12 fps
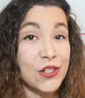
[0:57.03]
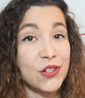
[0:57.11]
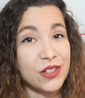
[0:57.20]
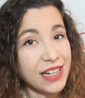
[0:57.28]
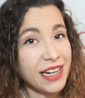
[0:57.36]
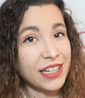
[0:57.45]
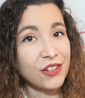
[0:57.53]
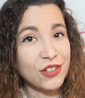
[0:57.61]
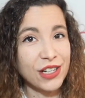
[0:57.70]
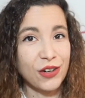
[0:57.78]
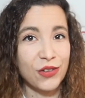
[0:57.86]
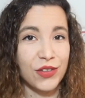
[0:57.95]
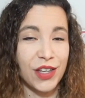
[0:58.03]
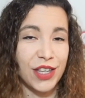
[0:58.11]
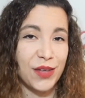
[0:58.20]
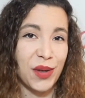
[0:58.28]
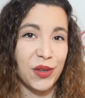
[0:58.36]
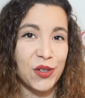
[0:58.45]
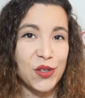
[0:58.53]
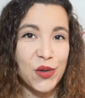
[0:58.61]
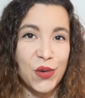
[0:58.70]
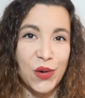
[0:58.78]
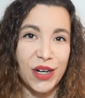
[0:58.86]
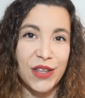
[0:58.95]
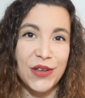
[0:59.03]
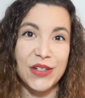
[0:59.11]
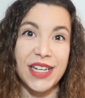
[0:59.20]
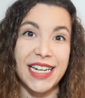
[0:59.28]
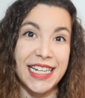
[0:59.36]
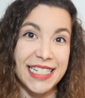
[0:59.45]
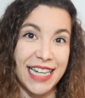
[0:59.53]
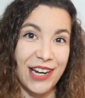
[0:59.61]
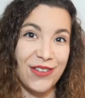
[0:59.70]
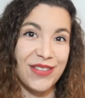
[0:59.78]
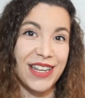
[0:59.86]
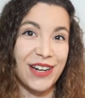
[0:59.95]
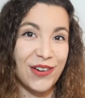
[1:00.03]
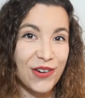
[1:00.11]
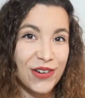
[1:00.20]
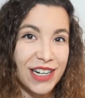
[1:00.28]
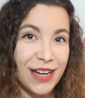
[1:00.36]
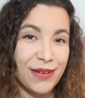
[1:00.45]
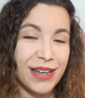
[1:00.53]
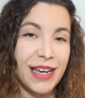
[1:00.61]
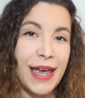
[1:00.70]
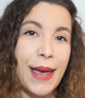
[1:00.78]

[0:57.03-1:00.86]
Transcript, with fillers: los trágicos acontecimientos ocurridos en el Salón del Cónclave,